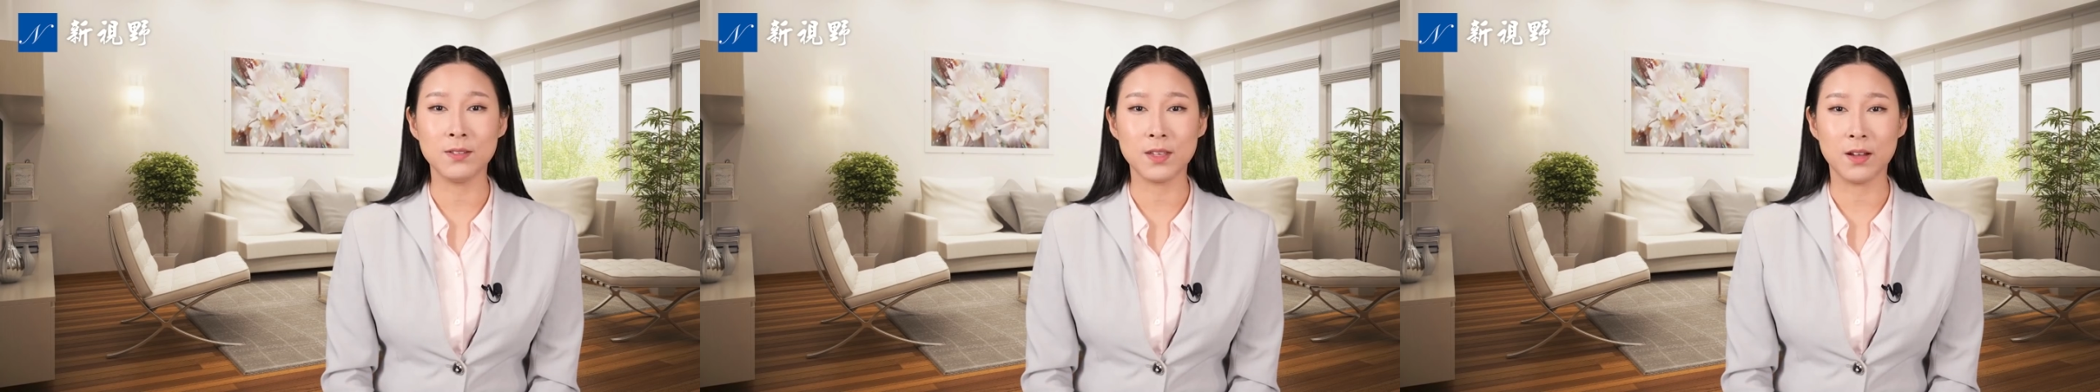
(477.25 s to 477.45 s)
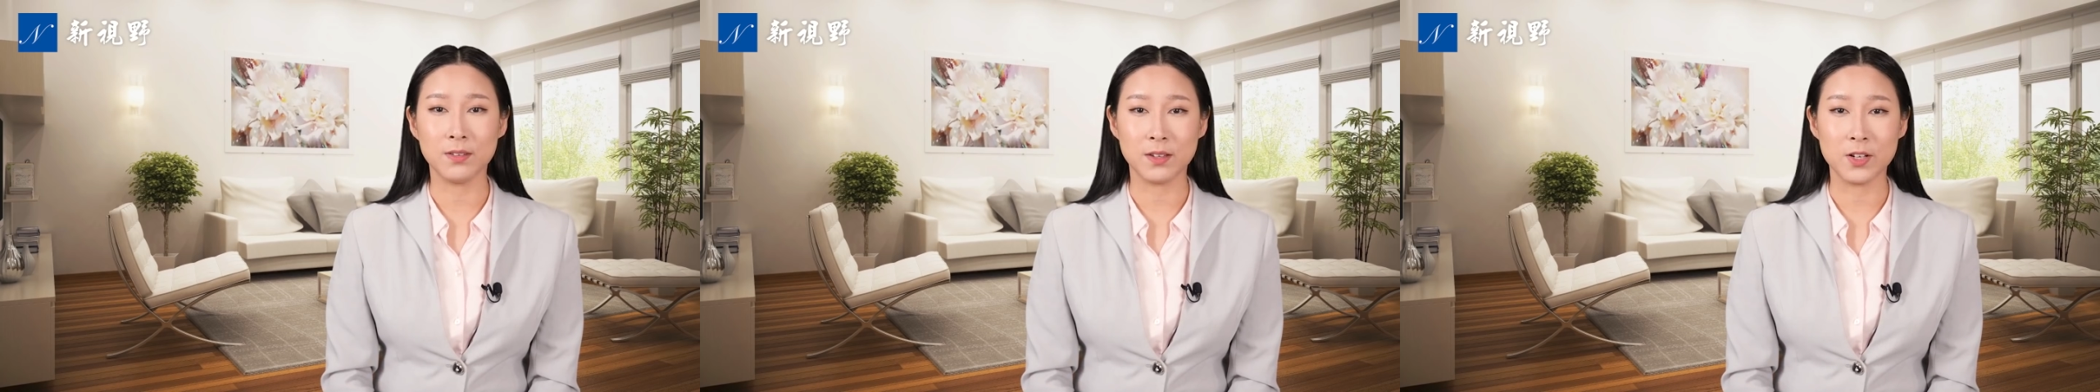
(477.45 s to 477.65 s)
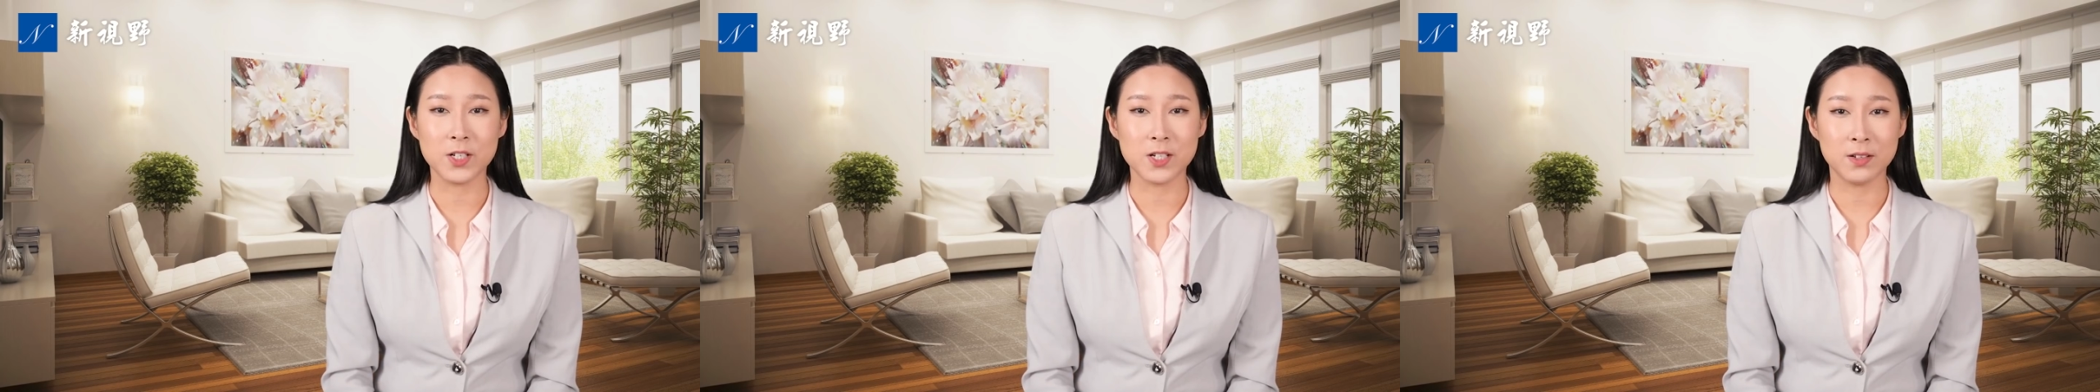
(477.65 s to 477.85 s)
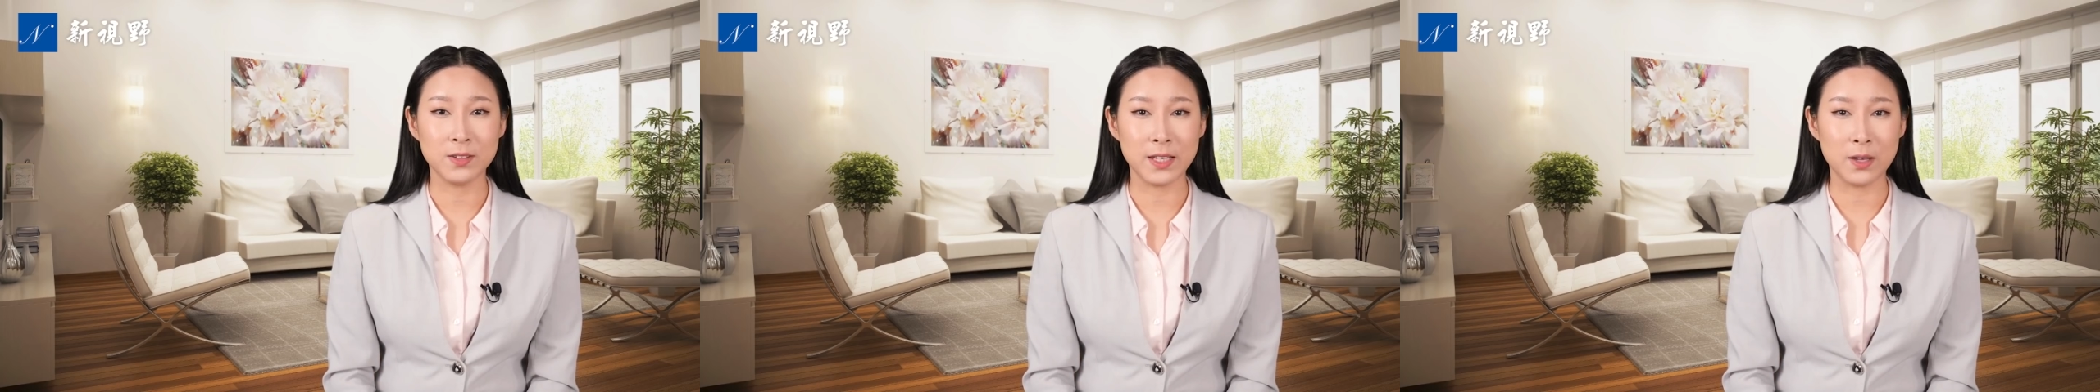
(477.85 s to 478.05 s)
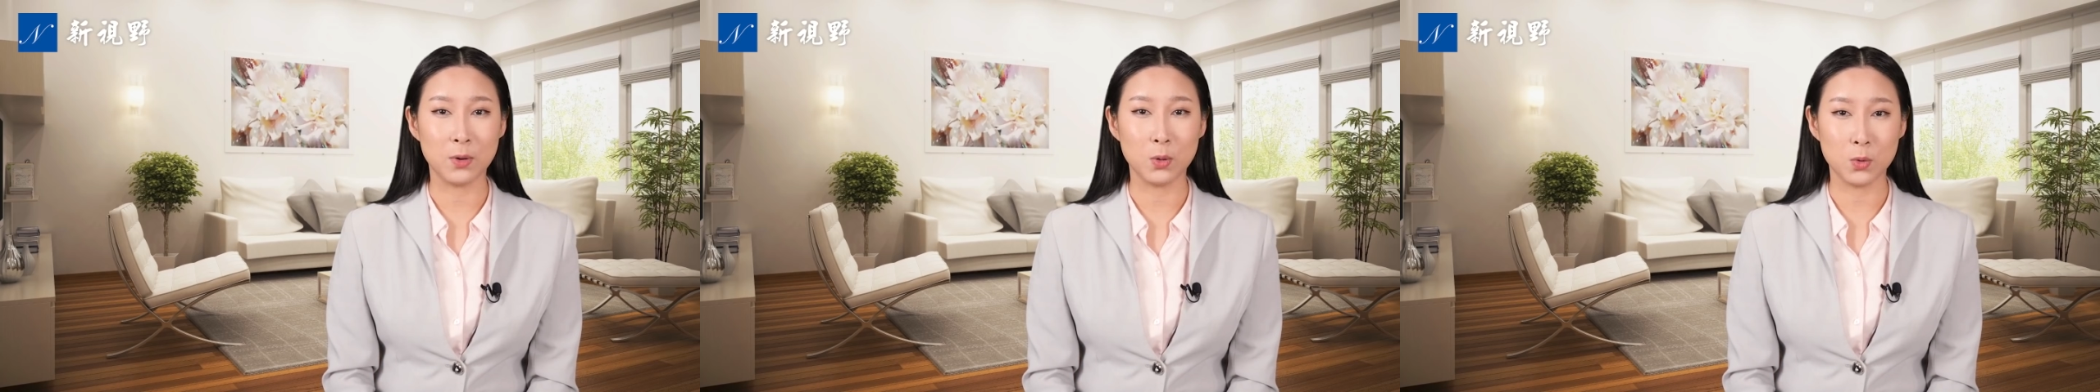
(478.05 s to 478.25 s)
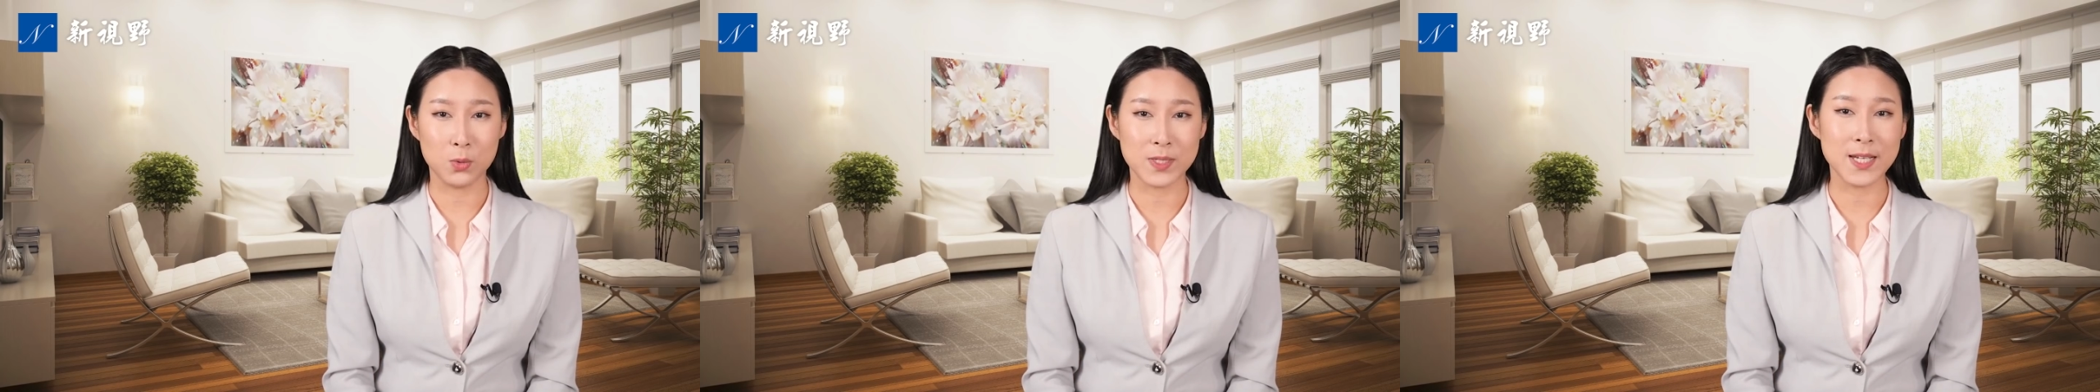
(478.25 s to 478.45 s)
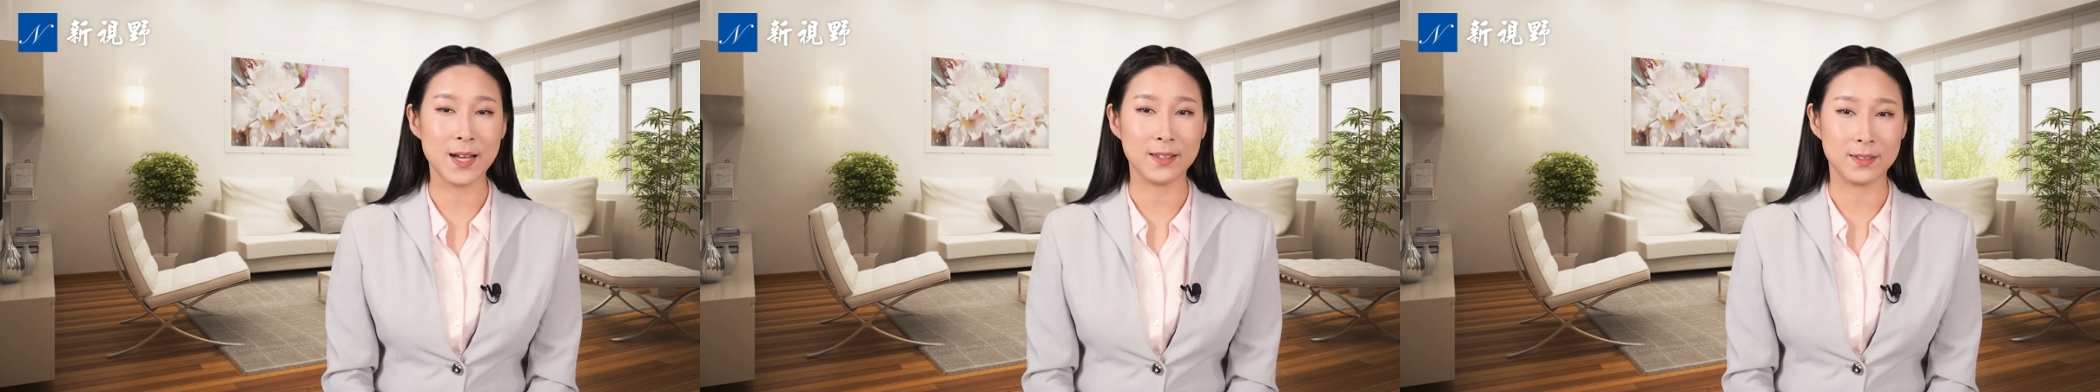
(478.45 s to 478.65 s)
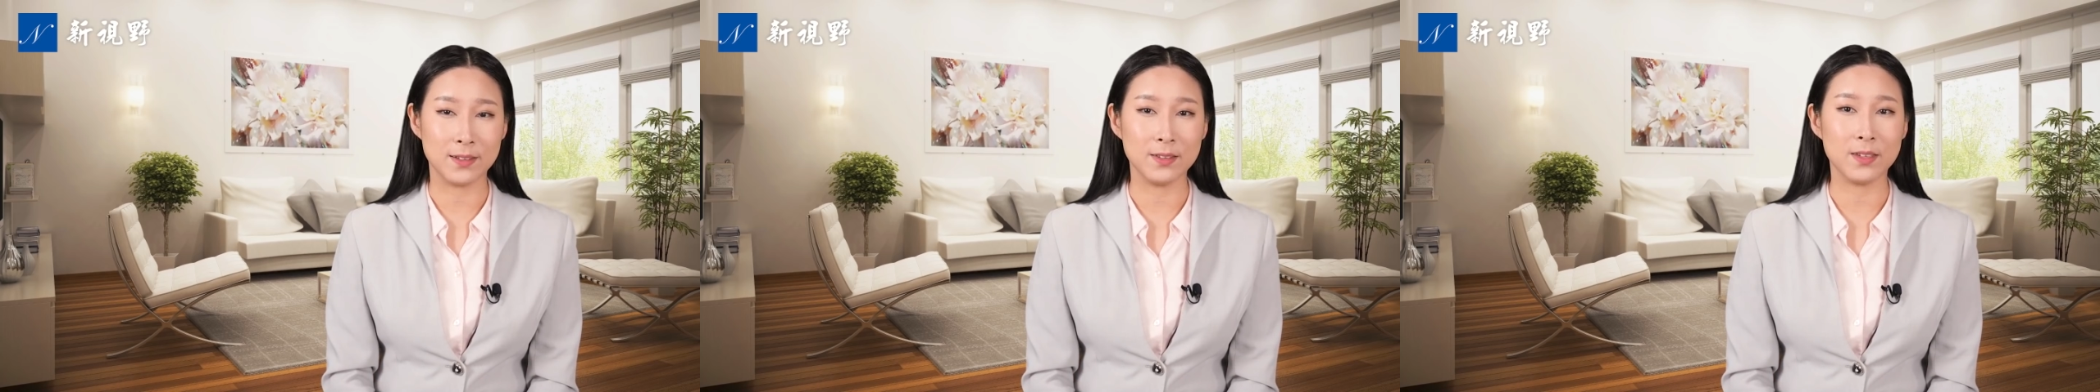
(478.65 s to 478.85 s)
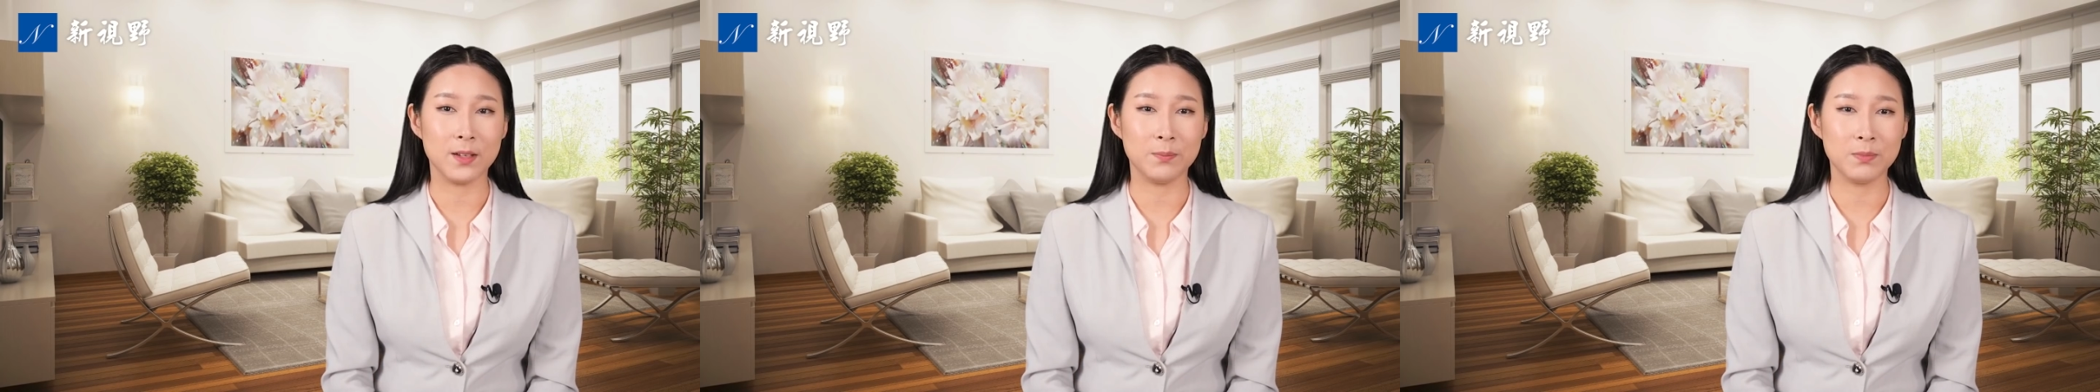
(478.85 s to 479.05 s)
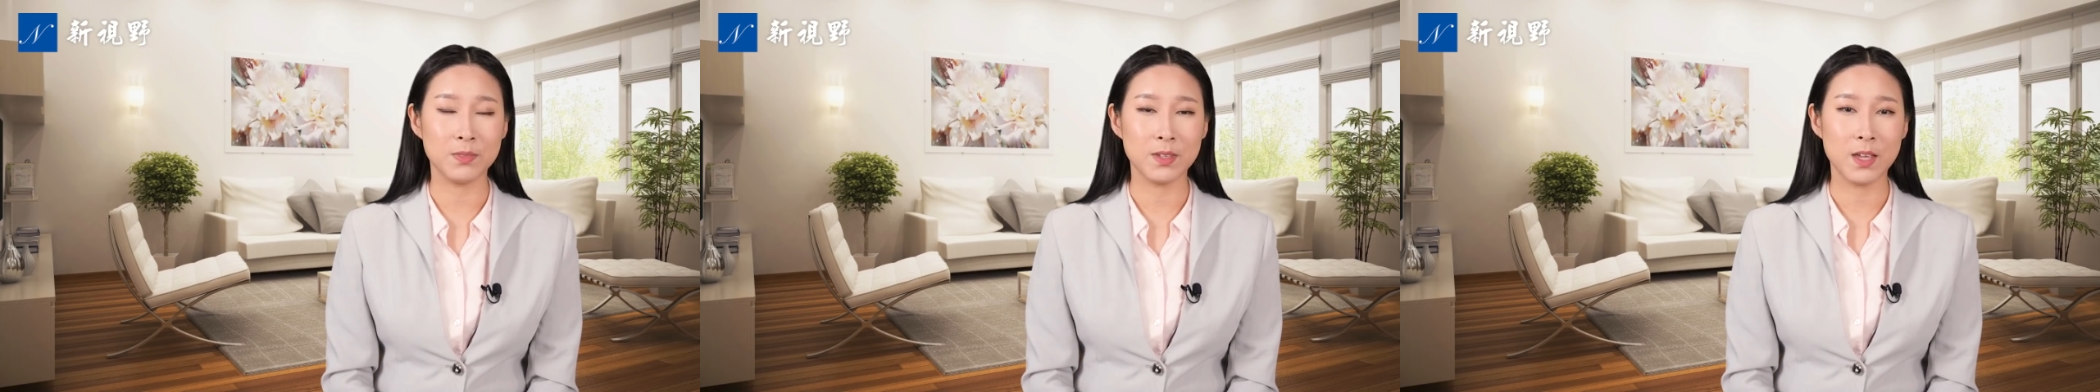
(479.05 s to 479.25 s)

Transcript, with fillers: 荡的商店、货架等等，